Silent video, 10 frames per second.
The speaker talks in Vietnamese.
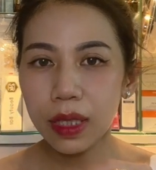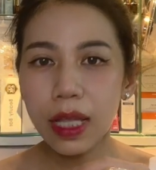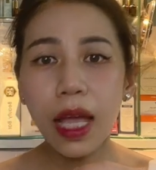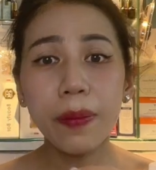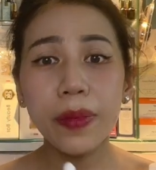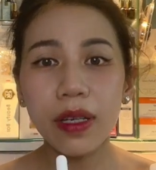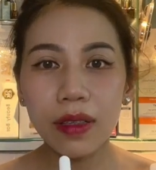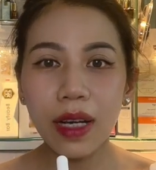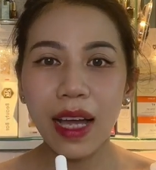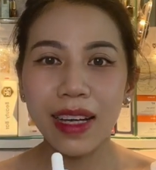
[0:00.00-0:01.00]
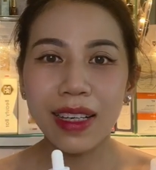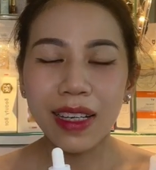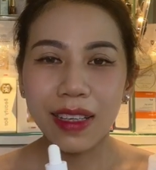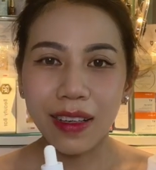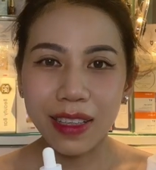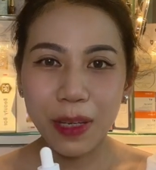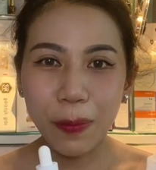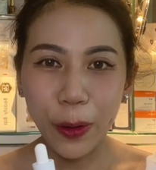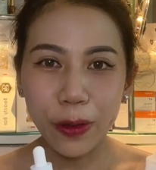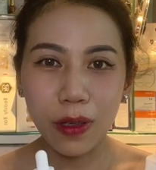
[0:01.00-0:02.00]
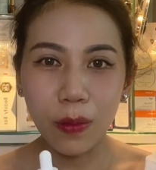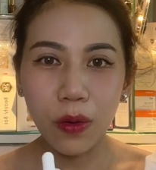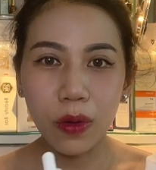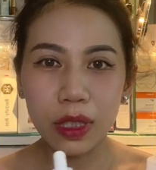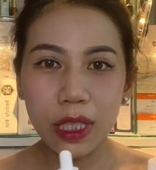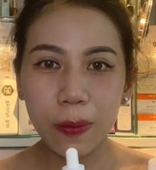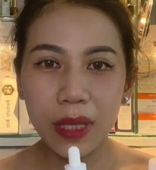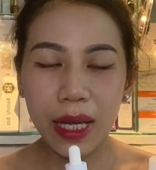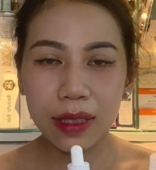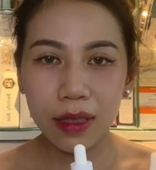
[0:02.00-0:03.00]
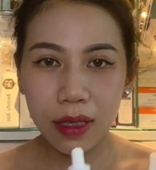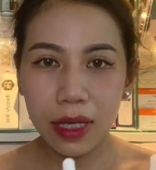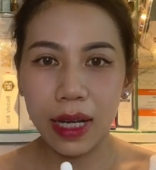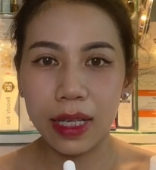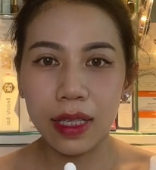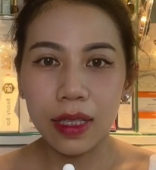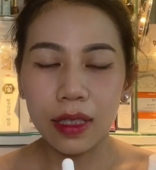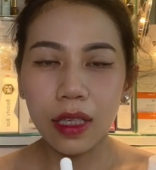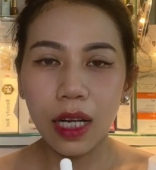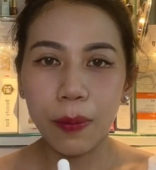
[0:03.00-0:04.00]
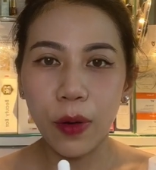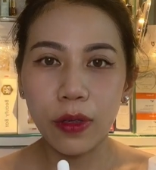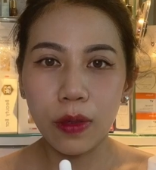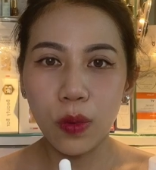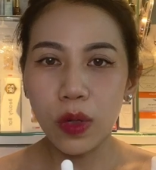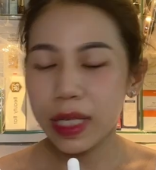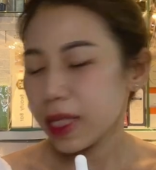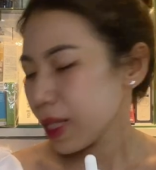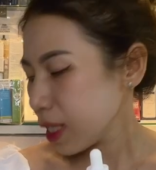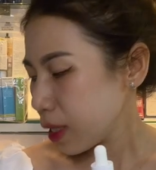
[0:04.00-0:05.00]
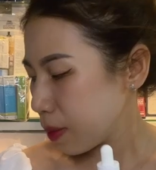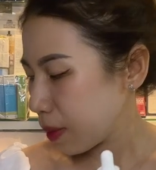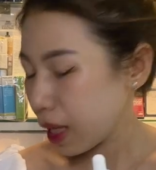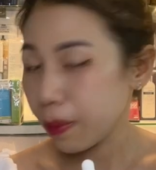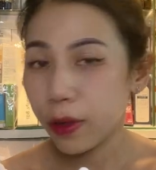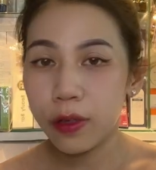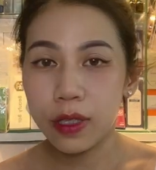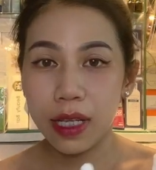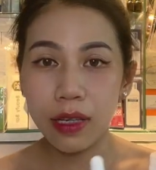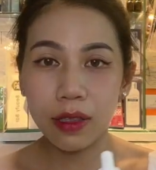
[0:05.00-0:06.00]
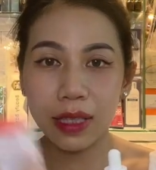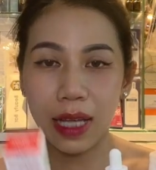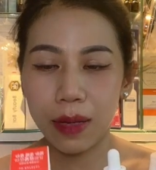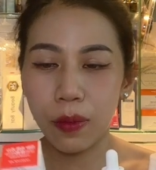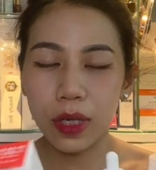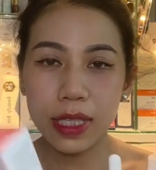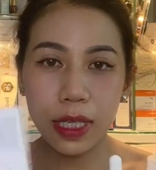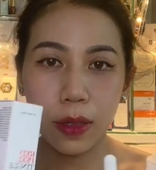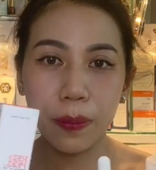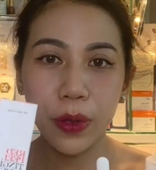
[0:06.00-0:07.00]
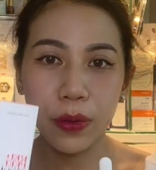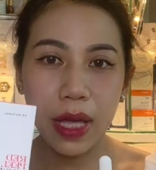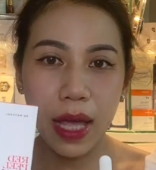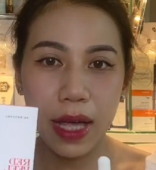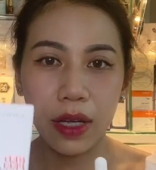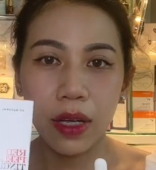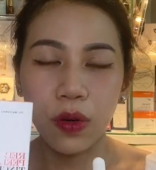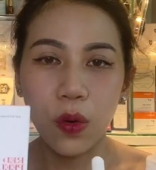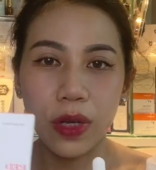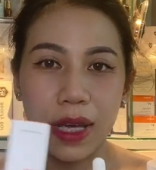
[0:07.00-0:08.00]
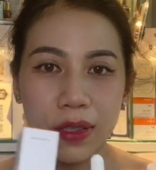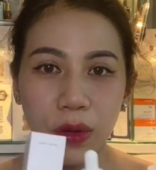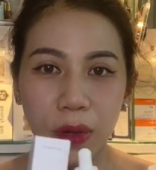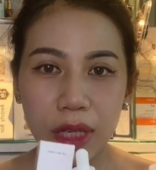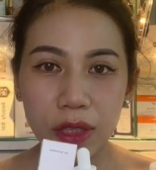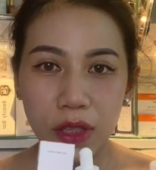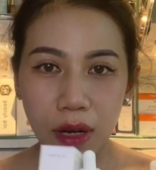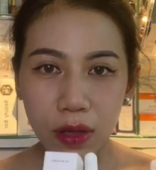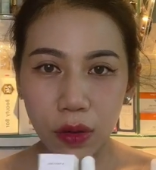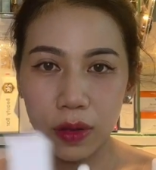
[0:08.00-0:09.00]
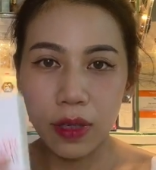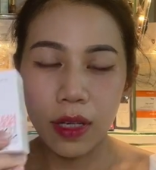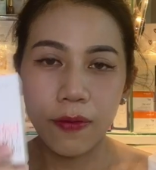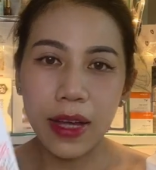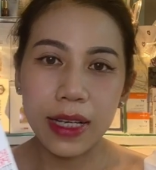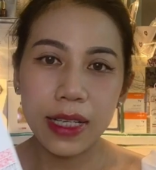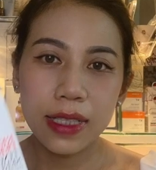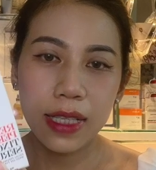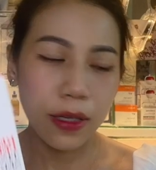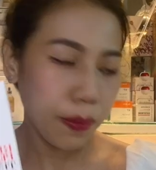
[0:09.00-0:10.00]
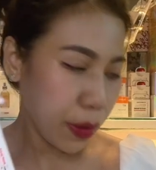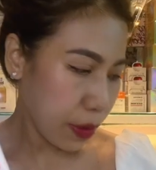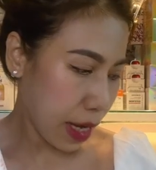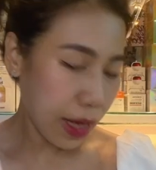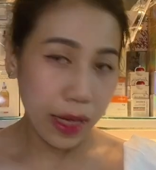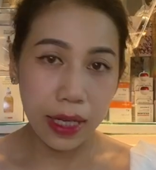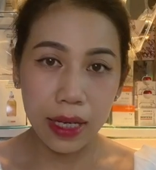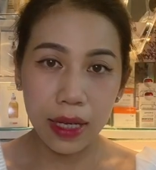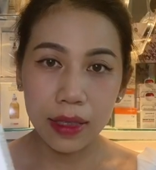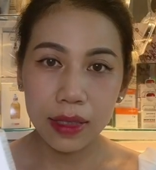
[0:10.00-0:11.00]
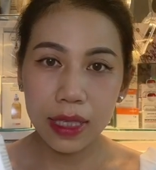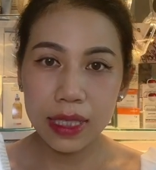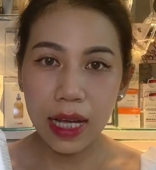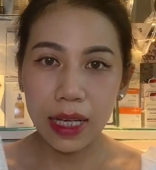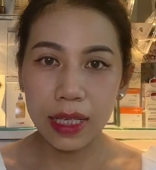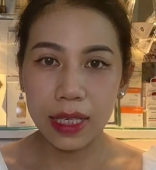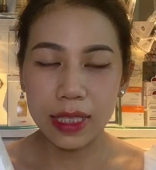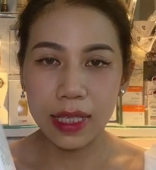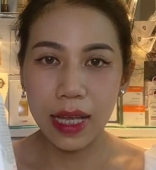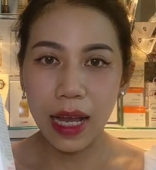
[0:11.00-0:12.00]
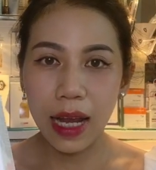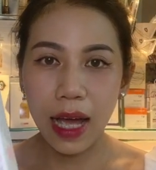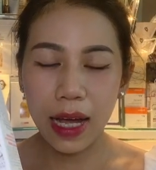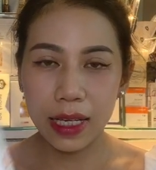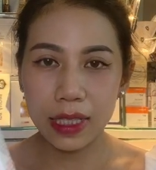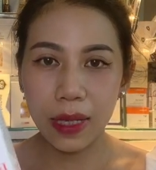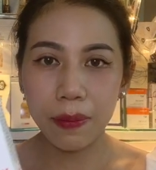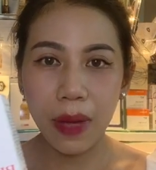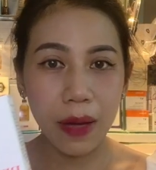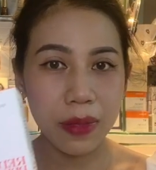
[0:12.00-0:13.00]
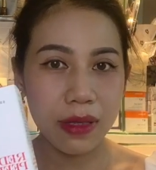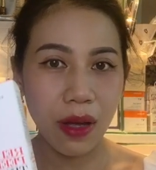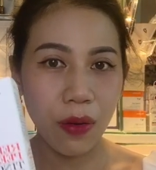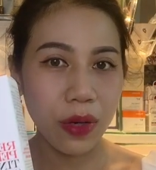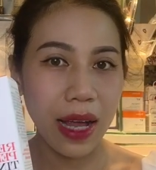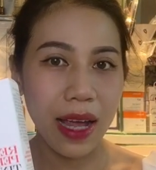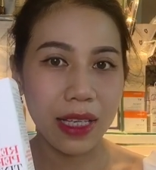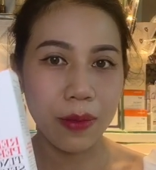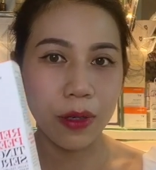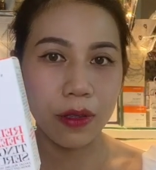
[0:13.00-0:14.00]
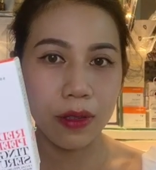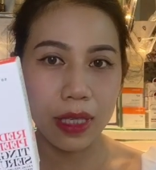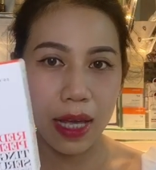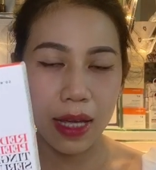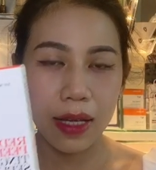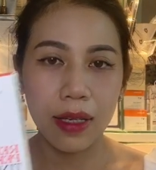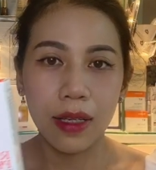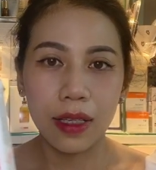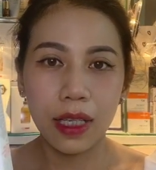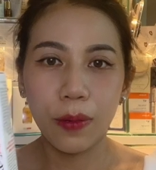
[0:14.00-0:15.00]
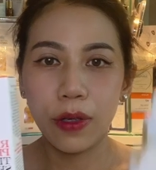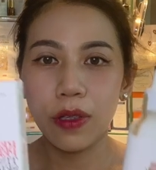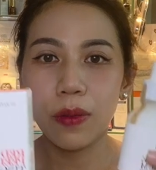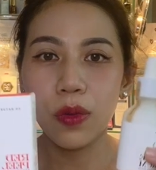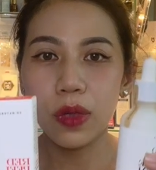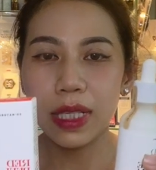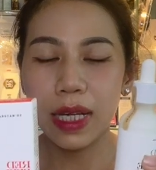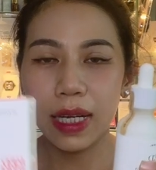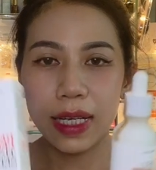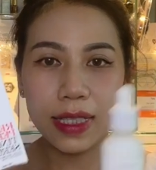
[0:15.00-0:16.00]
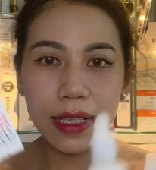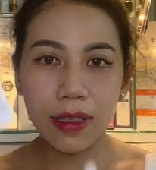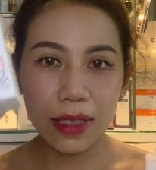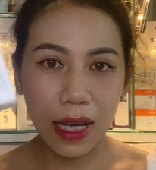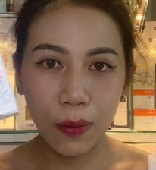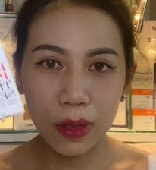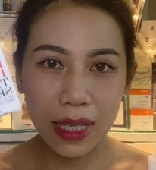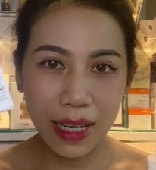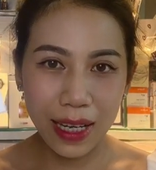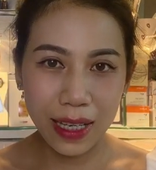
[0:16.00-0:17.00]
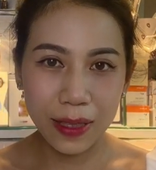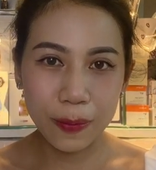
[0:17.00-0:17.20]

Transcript: thêm nữa là uh, khi mọi người mua trong tháng tư này tức là mọi người mua cái chai serum này mọi người sẽ được tặng một cái serum biêu da của nhà Sonanger luôn và cái serum biêu da này á cái chai này trị giá là 236k nha mọi người nha khi mọi người mua chai này sẽ được tặng một chai này